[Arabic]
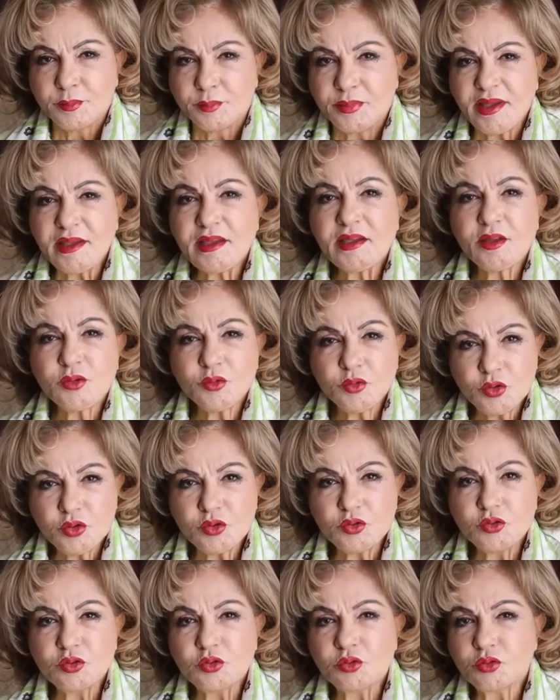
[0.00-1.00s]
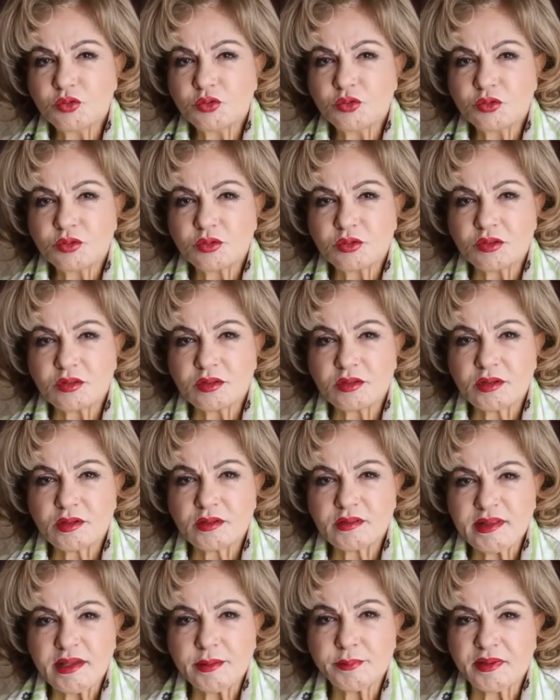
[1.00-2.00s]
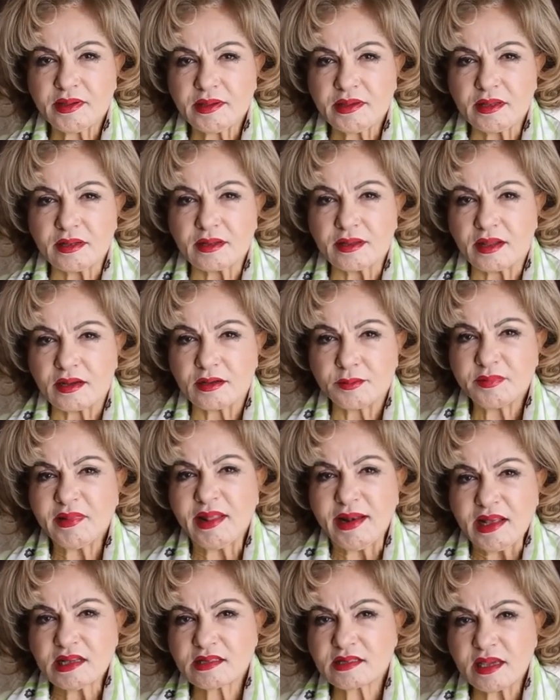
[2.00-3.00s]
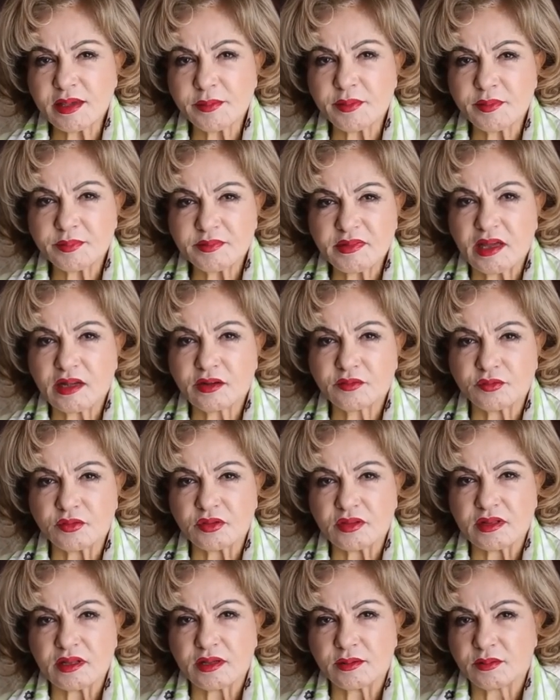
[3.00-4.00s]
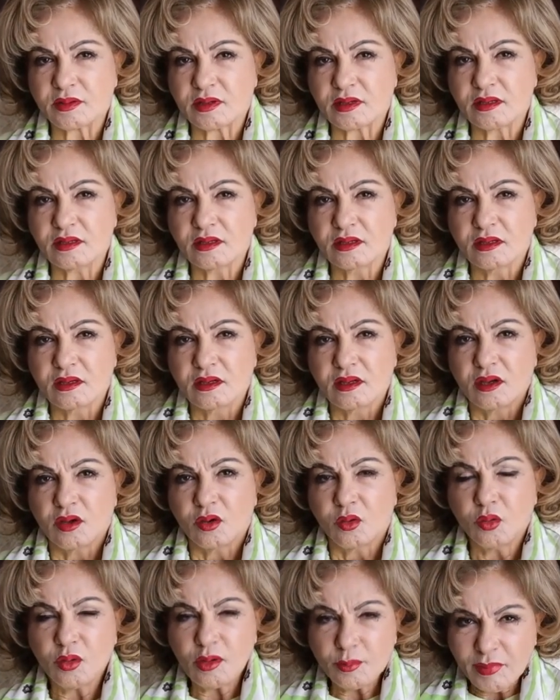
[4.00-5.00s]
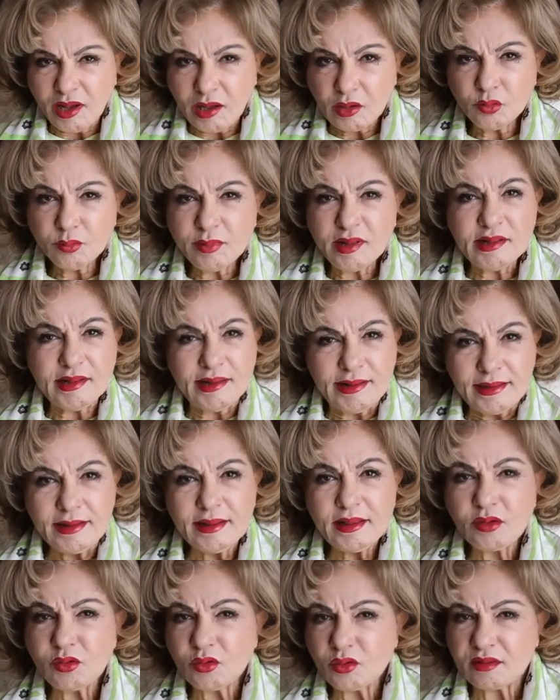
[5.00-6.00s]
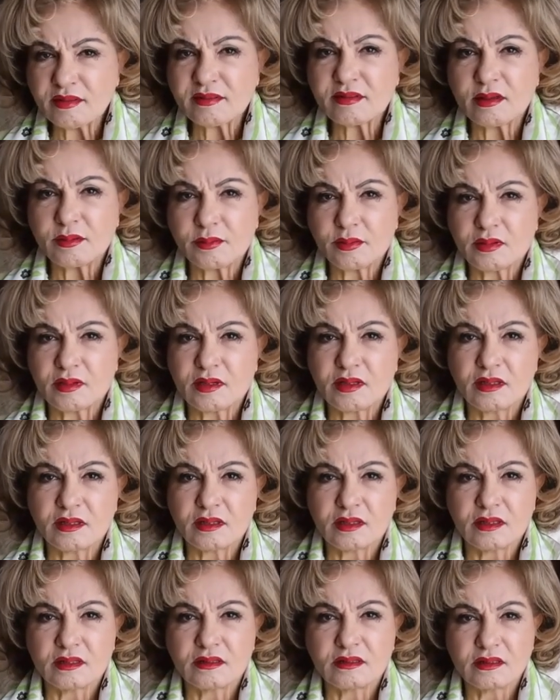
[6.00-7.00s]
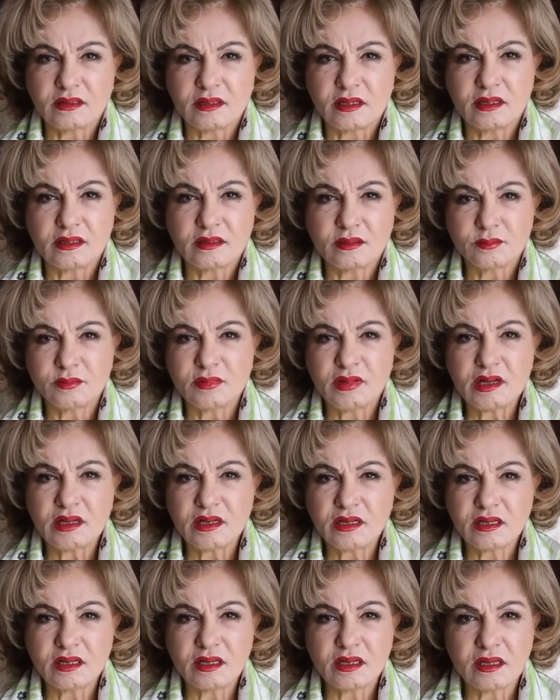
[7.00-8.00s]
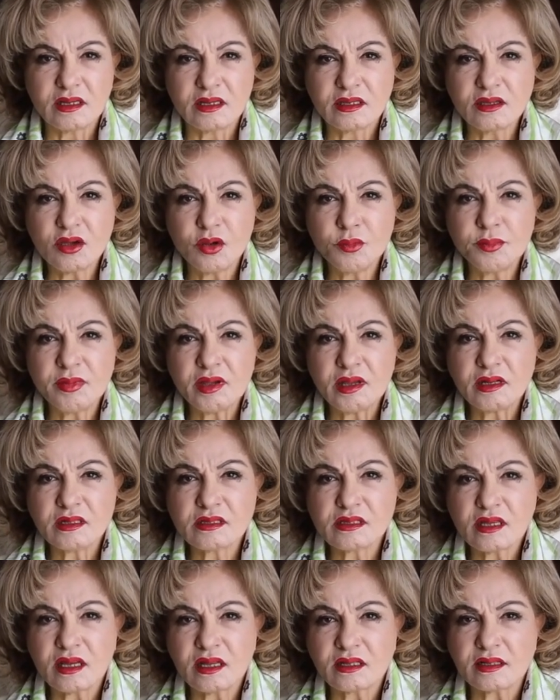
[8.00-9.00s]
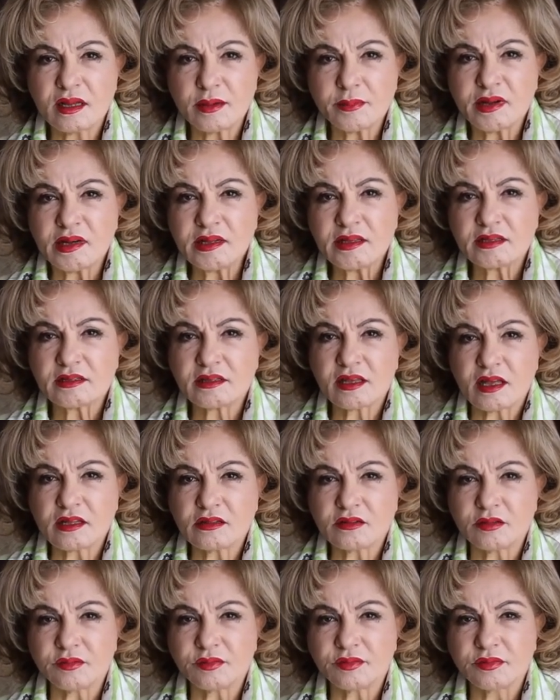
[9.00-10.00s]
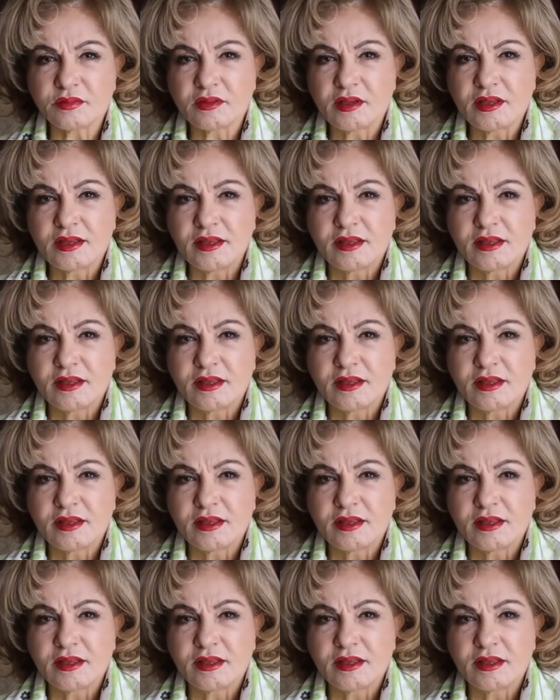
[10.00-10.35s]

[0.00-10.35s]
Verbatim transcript: بينوا انه تابعين يعني من الاسامي بتعرفهم تابعين والمعلومات عنا انهم تابعين يعني, يعني من يومين صارت عملية خطف